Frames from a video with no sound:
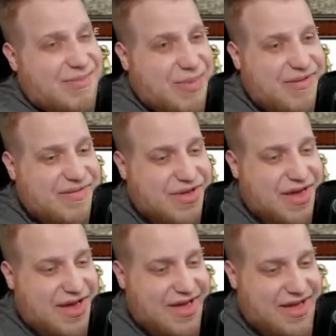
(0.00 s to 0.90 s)
Na pewno
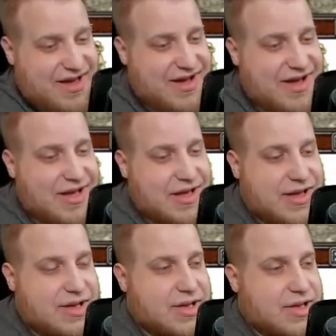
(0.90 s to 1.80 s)
nie.
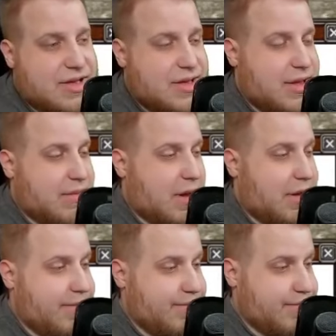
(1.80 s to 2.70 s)
Dobra.